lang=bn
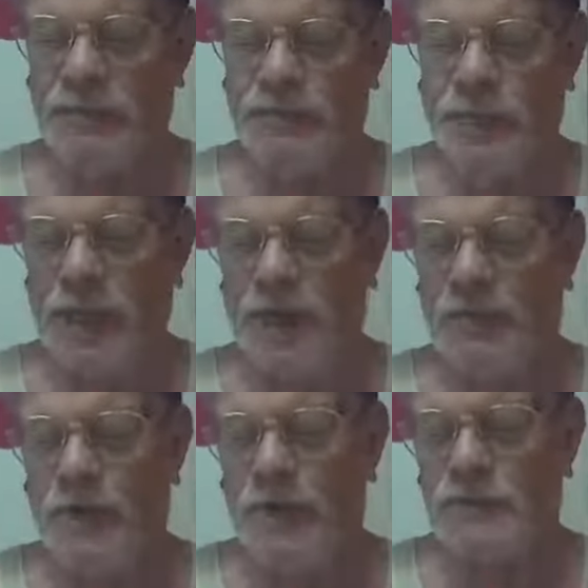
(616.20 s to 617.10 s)
বা
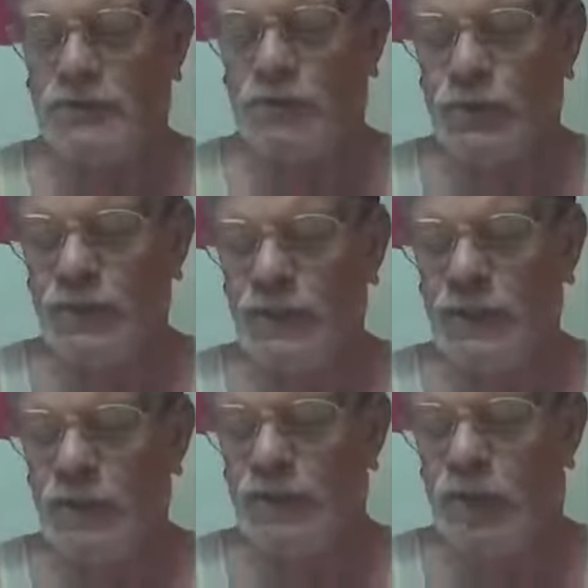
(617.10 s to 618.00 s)
আমার
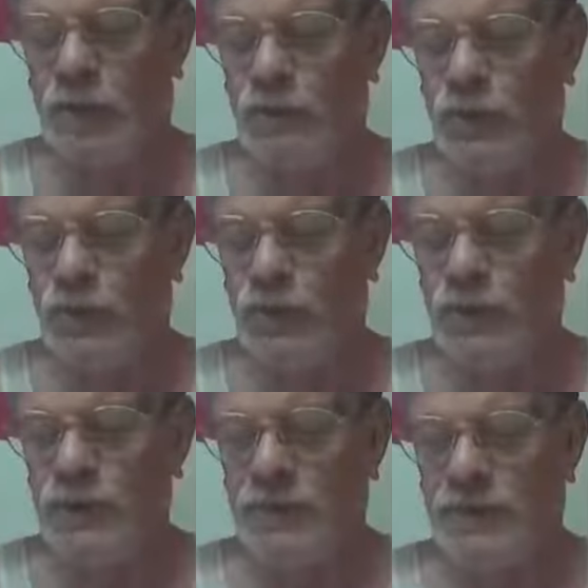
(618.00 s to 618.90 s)
শরীরের গল্প
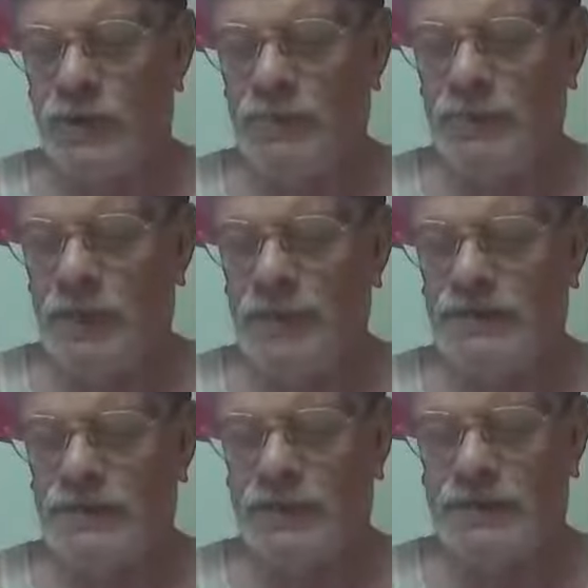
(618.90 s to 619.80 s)

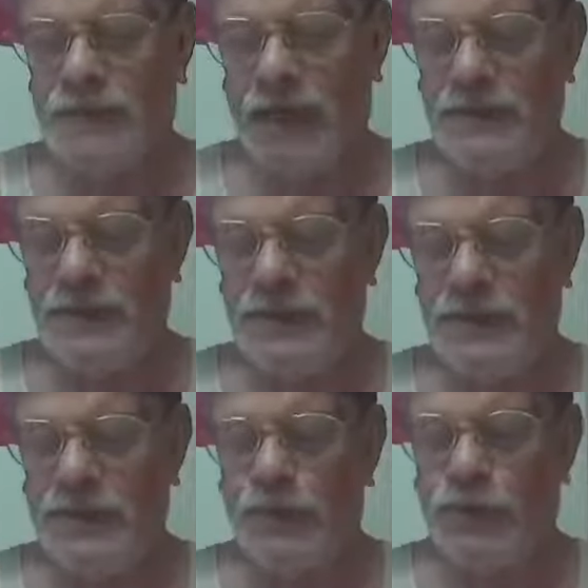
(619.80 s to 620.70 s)
টেম্পারেচার চার্টে
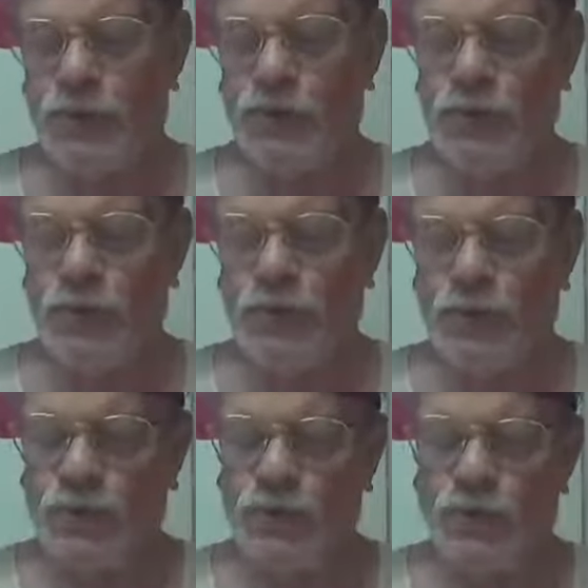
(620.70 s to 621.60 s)
কোন
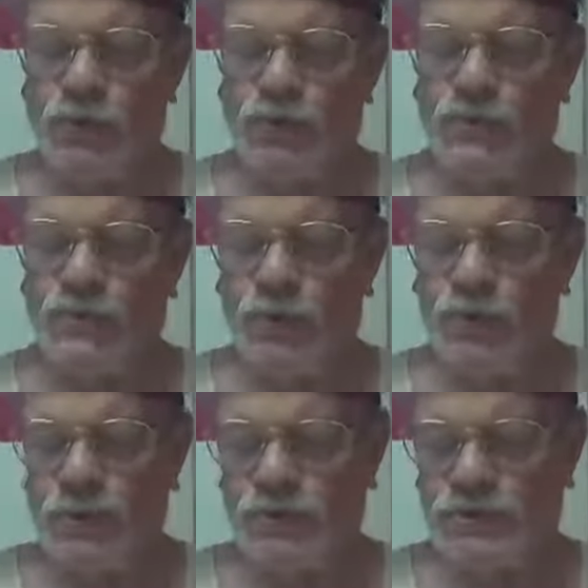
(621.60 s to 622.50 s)
কোনো অভিযোগ
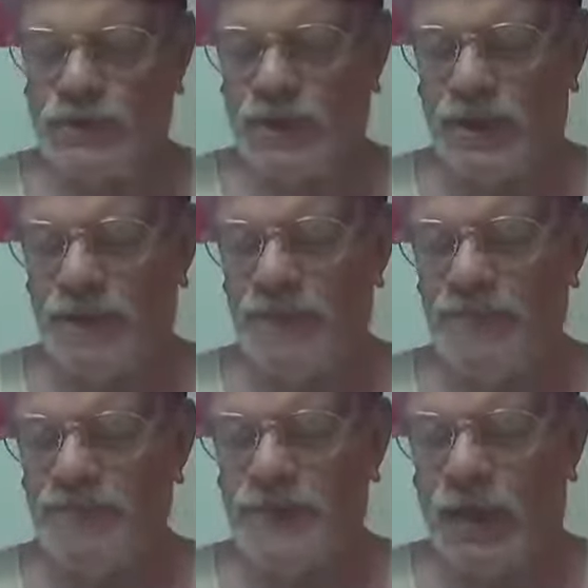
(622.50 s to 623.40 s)
করছি না
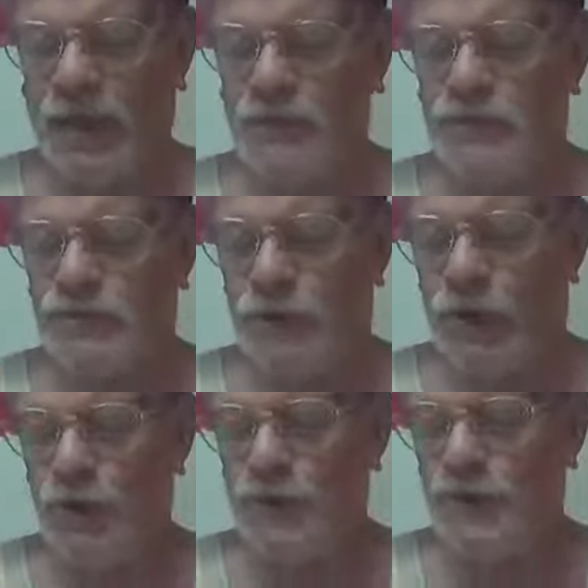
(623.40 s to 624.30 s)
আমি
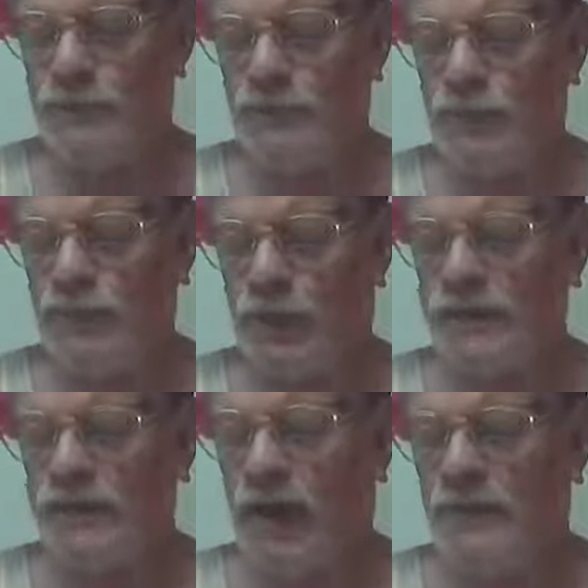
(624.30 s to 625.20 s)
শহরের
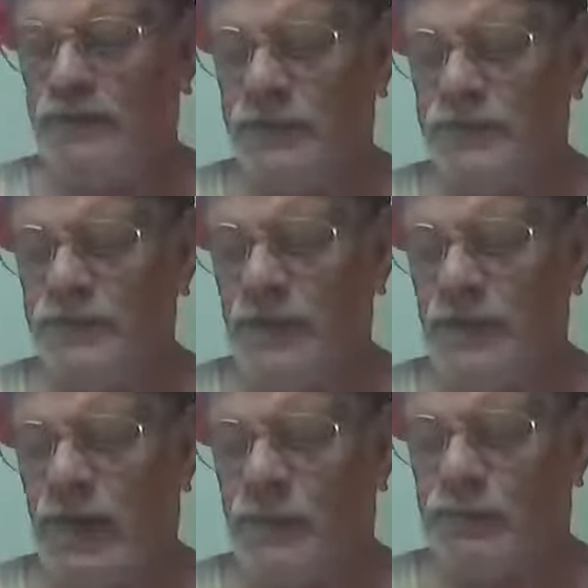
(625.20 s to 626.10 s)
ফুটপাতে আফিম
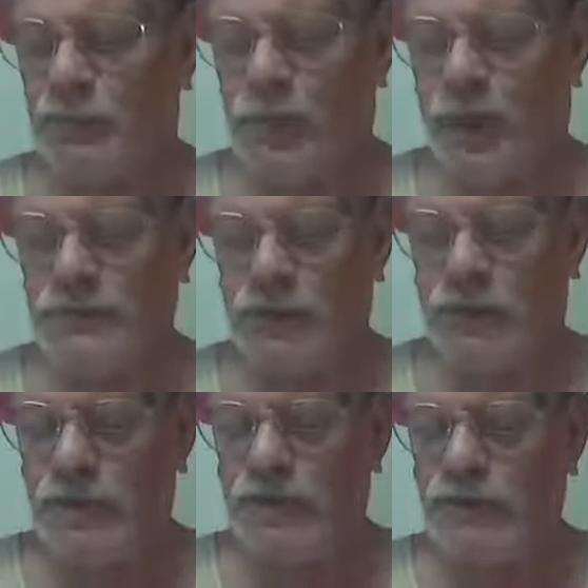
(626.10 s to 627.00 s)
আর
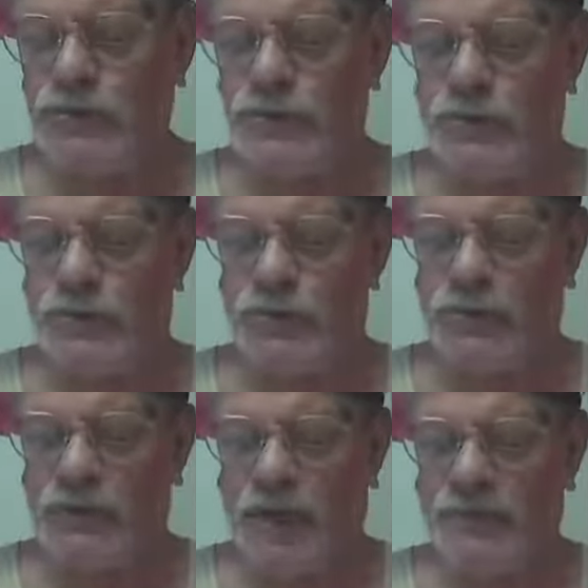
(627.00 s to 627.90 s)
প্রকাশকের খুঁজে
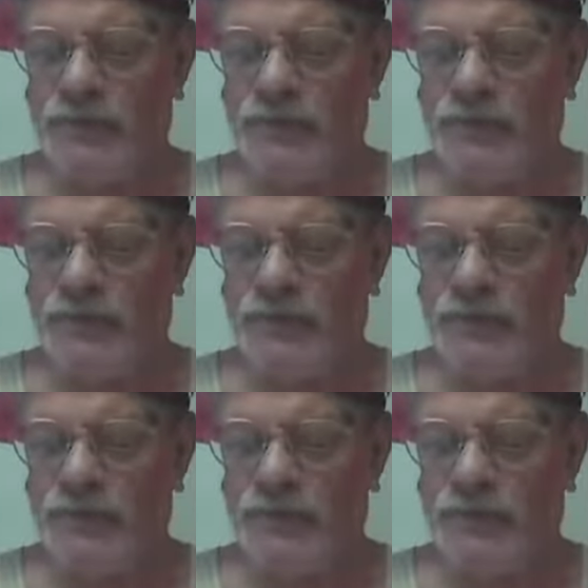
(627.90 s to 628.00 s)
ঘুরতাম